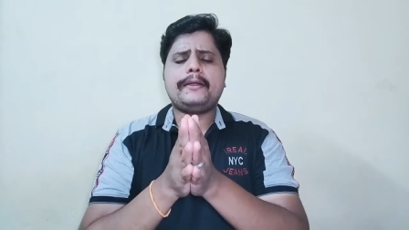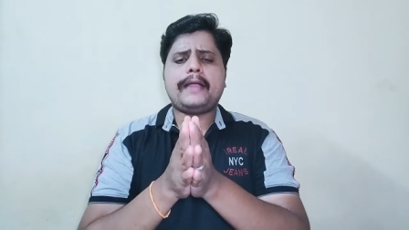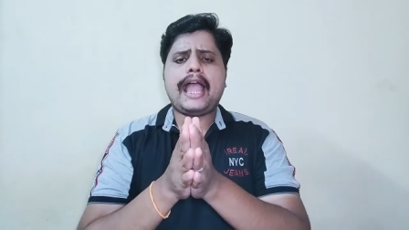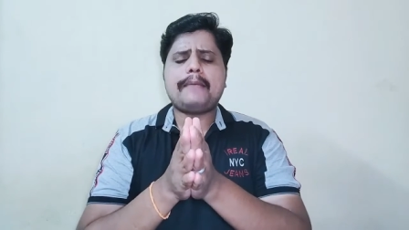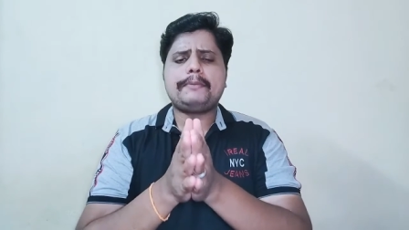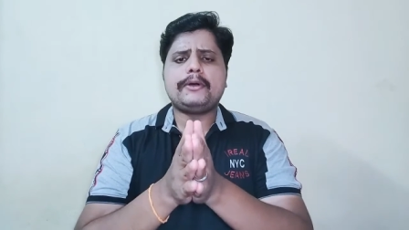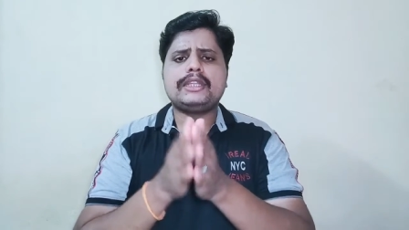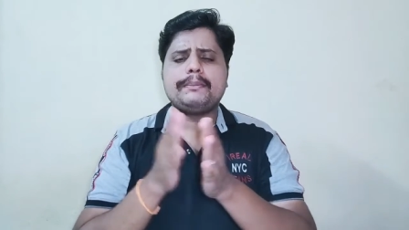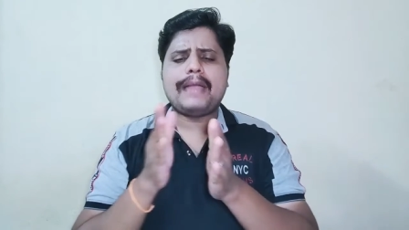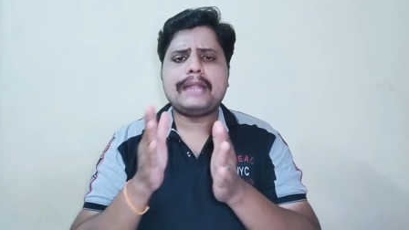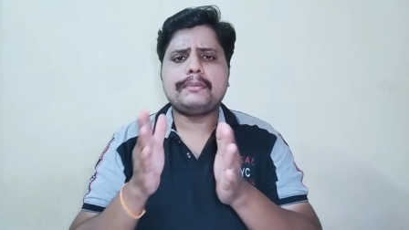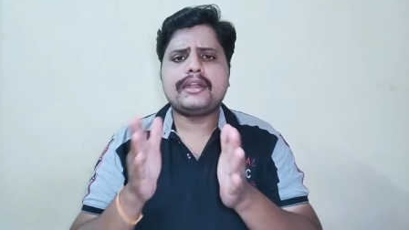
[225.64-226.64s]
ஆப்பை வந்து
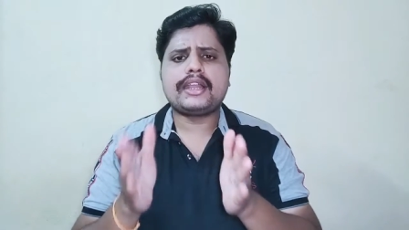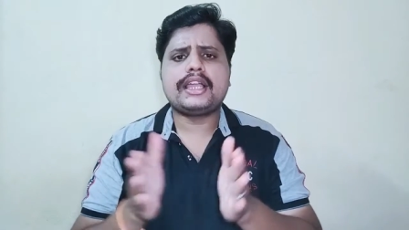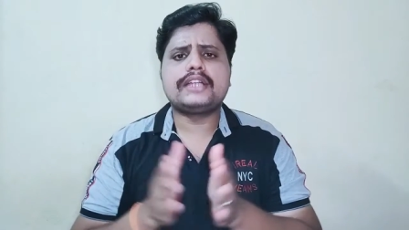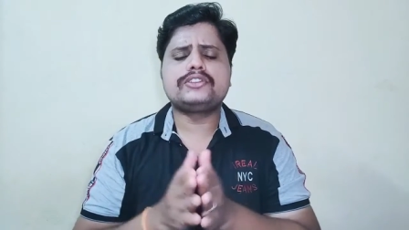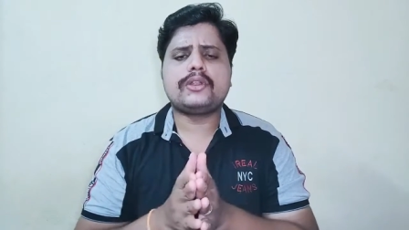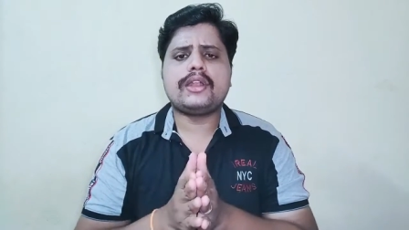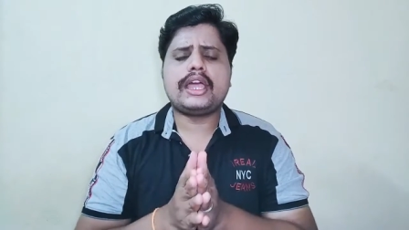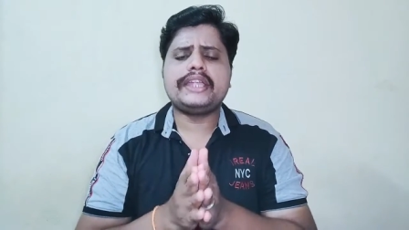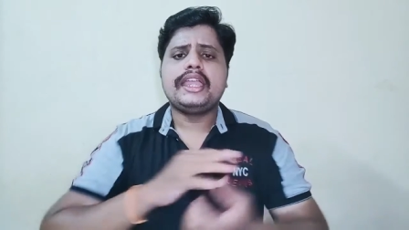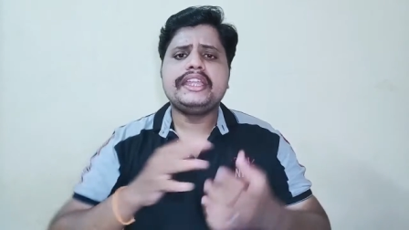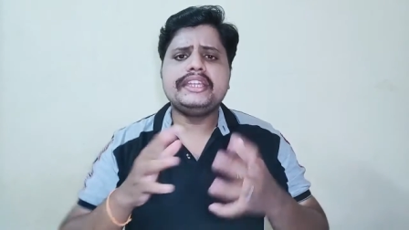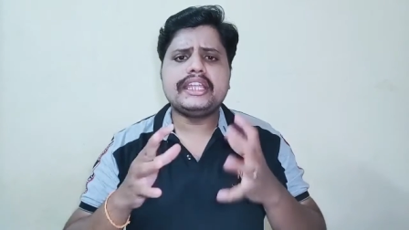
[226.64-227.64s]
பேன் பண்ணுறாங்கன்னு சொல்லலாம்
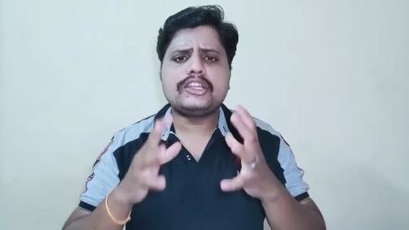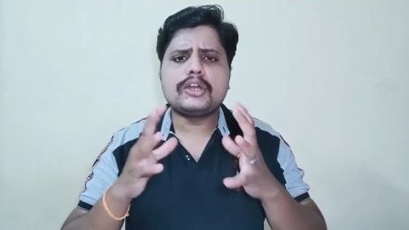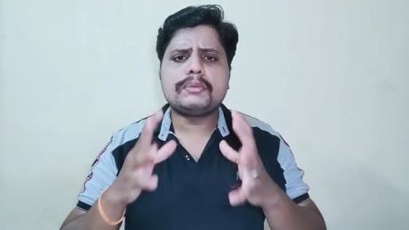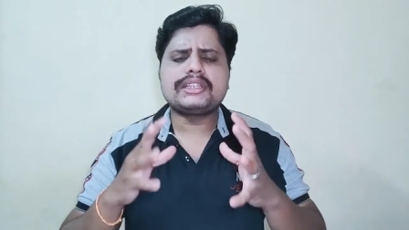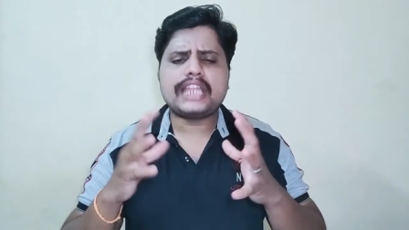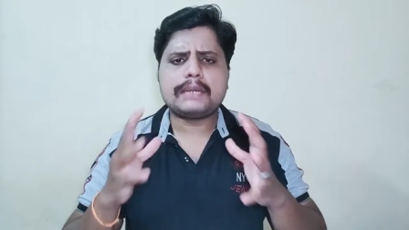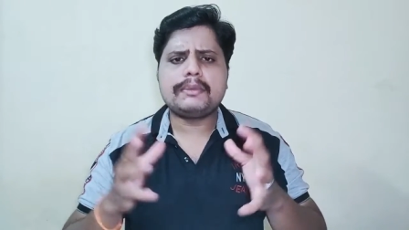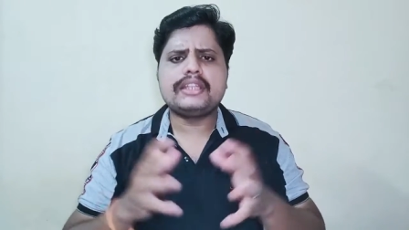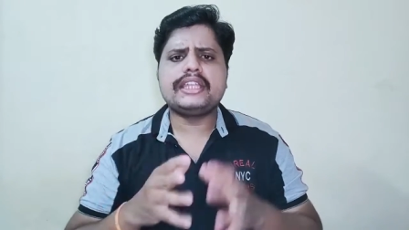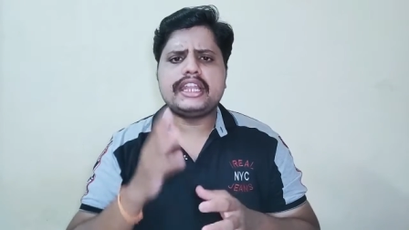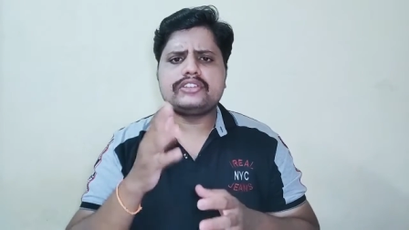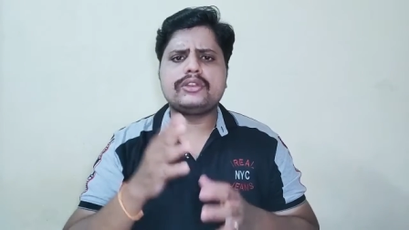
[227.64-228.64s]
இந்தியன் கவர்மெண்ட் தரப்புல
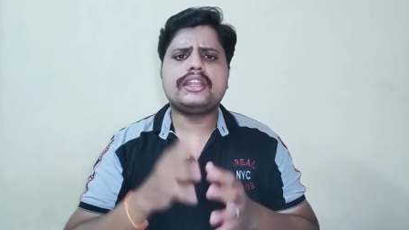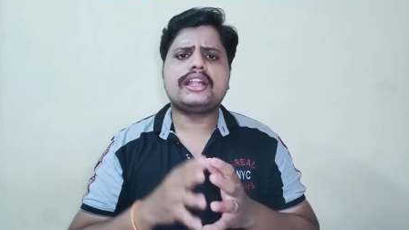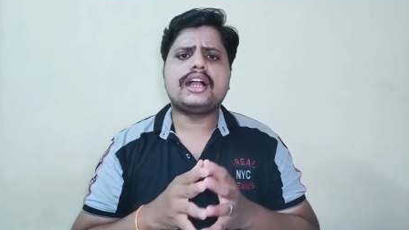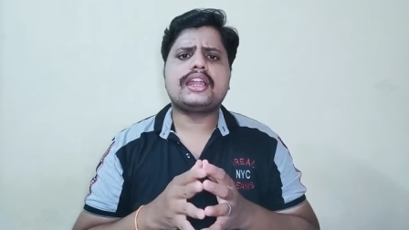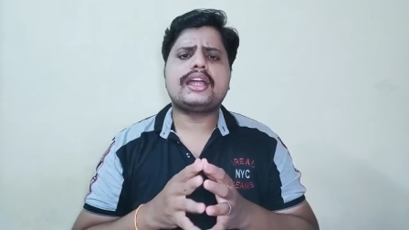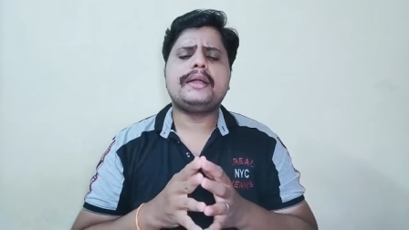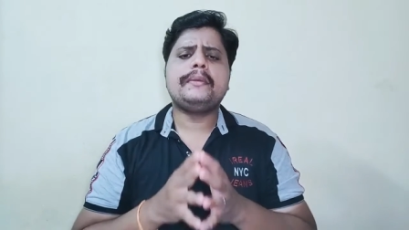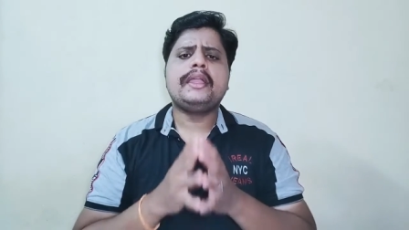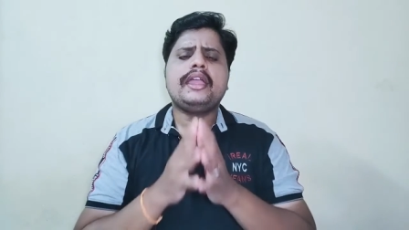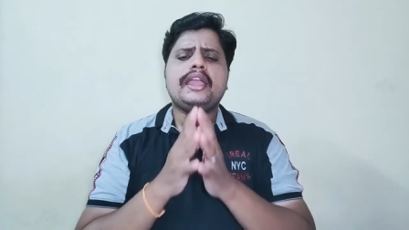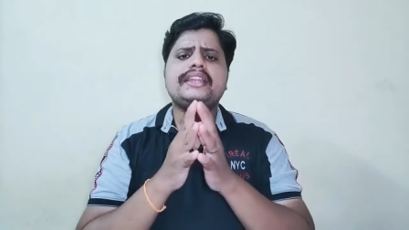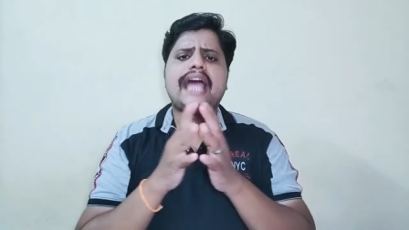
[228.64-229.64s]
வந்து என்ன சொல்லியிருக்காங்கன்னா
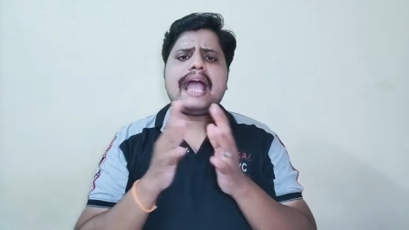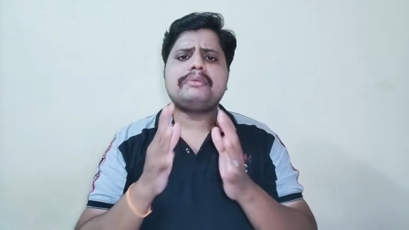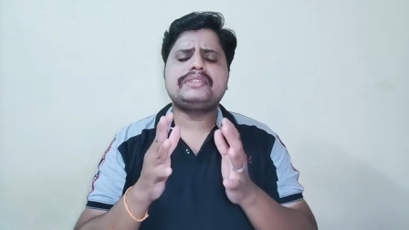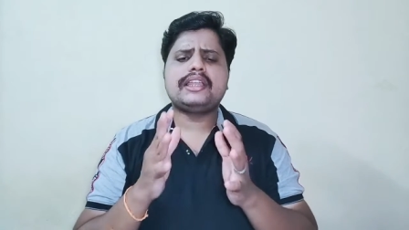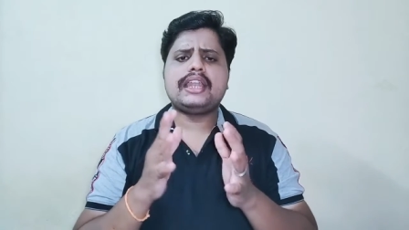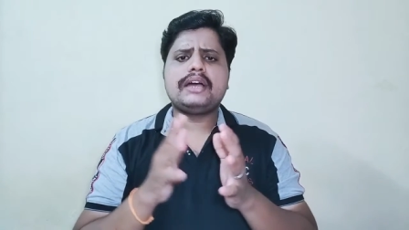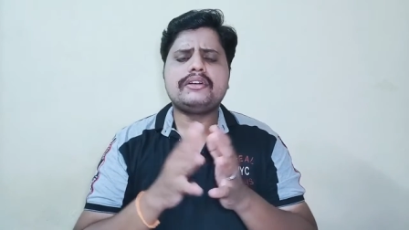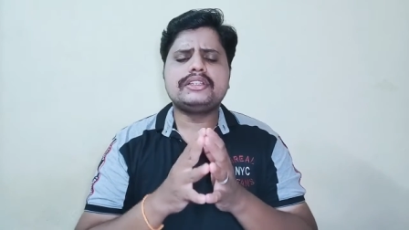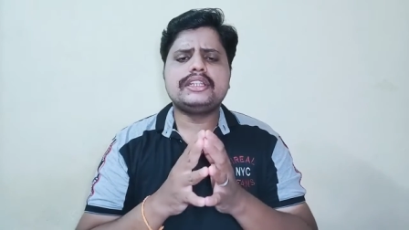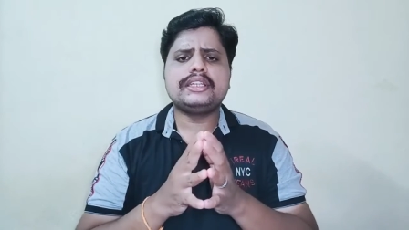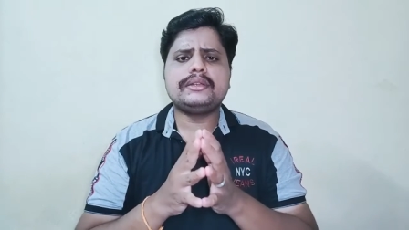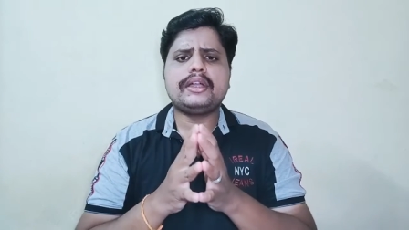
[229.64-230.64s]
இந்த ஆப்ஸ் எல்லாம் வந்து